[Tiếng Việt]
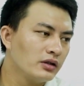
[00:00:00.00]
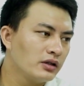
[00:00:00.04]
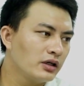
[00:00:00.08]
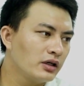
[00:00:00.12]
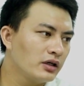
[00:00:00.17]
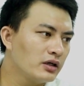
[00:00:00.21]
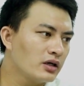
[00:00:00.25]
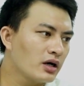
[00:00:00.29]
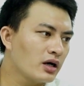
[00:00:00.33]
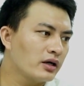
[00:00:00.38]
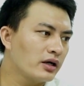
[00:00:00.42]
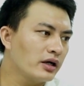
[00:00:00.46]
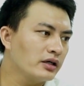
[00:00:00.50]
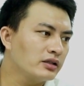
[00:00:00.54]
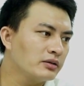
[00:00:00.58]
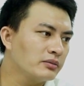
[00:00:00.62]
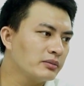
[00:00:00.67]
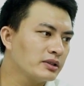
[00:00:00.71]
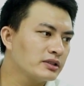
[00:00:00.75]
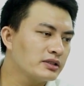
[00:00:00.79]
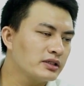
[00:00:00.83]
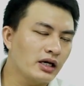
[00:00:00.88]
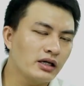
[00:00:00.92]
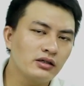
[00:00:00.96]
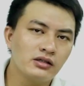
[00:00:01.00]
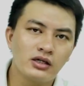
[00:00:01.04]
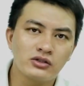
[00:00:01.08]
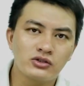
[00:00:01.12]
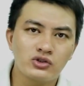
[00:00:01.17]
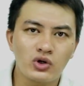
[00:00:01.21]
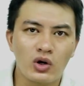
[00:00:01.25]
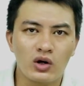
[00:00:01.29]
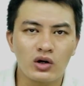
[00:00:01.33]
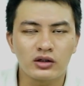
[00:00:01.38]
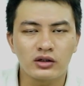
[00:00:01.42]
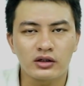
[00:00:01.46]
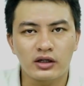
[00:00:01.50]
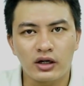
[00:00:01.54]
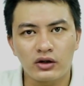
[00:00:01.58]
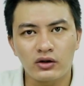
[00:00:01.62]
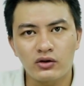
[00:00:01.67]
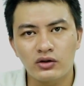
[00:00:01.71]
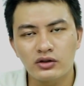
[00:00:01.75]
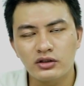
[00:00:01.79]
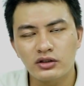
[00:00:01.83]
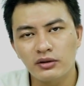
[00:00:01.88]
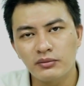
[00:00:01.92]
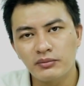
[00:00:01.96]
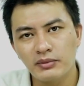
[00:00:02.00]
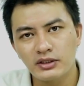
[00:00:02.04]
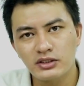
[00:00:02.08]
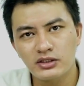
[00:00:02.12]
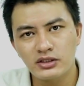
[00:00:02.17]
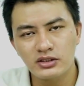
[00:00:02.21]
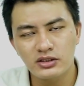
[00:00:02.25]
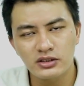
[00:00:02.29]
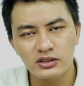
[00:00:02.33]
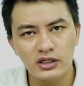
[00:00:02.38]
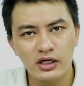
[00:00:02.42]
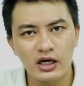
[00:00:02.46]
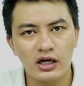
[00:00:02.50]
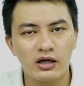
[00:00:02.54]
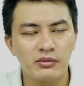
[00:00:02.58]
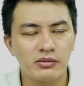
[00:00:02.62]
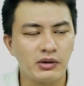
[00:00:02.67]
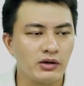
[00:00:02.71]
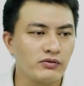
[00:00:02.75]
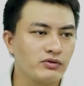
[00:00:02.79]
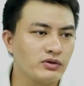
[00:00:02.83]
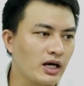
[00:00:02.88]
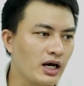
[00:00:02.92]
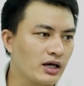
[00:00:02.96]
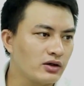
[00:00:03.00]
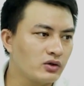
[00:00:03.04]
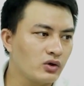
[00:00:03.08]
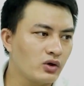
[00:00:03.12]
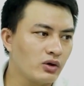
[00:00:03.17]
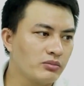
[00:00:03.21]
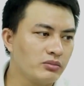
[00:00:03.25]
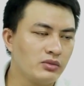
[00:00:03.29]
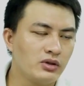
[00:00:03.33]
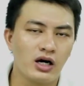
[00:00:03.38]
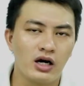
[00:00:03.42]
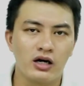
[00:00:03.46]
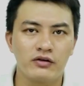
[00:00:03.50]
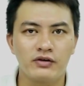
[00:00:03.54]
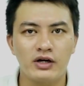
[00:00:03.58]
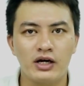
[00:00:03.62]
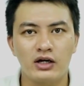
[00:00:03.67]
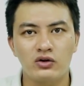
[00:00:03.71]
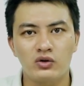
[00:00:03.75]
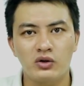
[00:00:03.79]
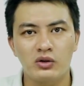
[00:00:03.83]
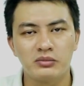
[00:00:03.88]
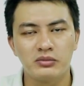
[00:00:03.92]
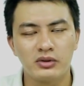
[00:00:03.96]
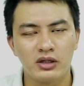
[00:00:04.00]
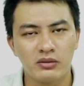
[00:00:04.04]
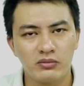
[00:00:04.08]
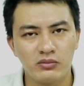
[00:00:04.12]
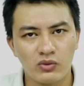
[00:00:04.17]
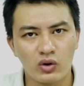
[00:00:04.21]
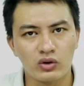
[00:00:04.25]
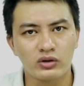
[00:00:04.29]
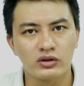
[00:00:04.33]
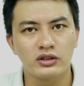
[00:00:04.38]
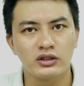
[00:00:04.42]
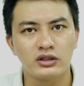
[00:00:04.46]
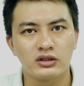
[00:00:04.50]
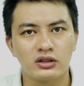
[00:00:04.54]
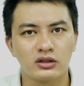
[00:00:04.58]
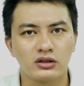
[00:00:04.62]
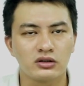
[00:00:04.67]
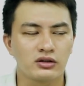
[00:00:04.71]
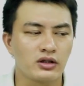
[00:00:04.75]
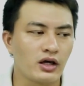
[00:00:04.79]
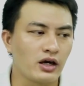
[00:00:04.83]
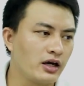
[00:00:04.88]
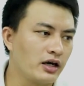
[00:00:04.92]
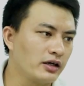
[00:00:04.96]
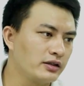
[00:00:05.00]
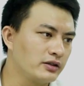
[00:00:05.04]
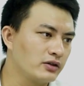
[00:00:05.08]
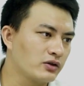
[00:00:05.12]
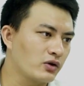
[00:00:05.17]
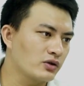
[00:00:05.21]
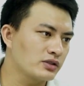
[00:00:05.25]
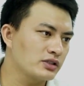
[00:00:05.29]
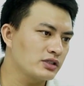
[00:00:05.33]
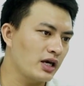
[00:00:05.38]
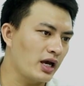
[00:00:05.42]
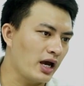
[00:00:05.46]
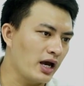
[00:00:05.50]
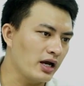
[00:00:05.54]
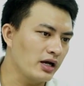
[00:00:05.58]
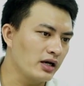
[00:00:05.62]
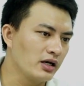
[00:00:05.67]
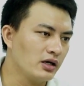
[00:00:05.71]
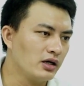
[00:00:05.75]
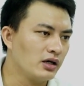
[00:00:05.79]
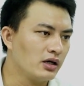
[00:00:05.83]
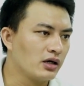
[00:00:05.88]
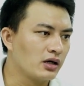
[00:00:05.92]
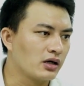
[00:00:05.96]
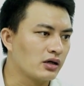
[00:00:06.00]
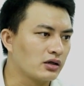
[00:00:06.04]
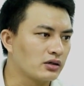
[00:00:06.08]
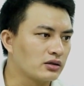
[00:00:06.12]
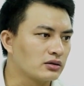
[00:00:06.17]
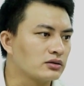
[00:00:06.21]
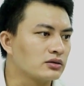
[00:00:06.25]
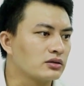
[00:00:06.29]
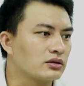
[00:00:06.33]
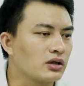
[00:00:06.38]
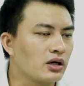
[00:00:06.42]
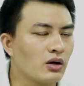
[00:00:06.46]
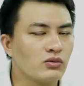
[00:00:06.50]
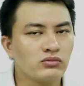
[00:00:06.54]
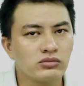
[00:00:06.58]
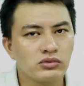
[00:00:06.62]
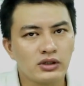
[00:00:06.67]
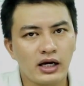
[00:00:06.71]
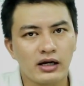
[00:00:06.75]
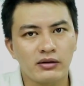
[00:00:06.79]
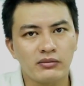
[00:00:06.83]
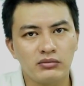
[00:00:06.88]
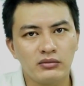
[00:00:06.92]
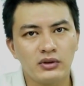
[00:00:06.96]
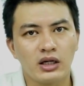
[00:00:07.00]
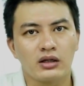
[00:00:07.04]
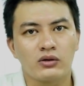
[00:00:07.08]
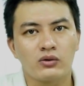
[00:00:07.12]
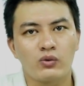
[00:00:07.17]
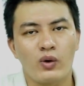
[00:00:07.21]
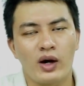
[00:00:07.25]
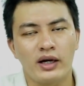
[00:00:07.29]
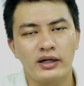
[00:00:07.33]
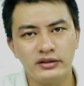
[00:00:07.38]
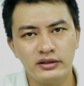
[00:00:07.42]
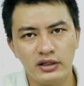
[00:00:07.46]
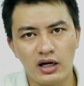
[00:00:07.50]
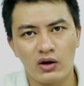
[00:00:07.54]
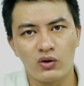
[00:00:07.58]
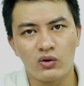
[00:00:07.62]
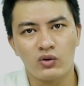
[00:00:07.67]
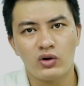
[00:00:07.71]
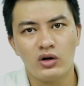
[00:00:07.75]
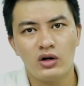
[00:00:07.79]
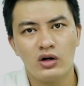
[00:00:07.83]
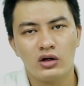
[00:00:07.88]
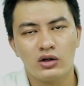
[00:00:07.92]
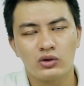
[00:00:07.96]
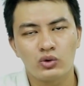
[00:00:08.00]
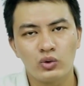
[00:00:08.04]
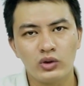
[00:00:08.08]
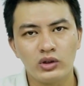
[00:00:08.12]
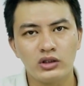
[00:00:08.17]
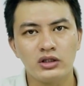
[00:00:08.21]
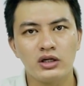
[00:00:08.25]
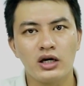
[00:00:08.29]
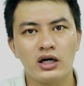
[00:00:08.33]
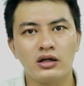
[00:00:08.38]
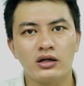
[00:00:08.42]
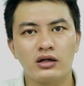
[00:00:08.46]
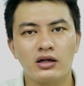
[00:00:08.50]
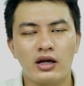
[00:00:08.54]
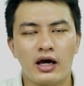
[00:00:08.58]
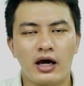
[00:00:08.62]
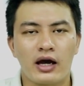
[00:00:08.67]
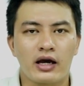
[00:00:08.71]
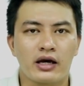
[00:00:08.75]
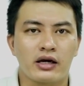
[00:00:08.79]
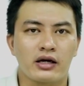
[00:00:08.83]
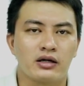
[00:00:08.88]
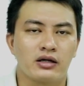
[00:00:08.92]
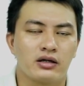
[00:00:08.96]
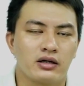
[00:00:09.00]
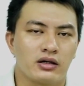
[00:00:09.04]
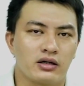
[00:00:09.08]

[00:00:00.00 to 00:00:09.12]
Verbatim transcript: Thì ở đây thì mình sẽ lựa chọn cái con Redmi 9C, bởi vì Android 10 với Android 11 thì thực tế thì nó sẽ không khác biệt quá nhiều. Tuy nhiên là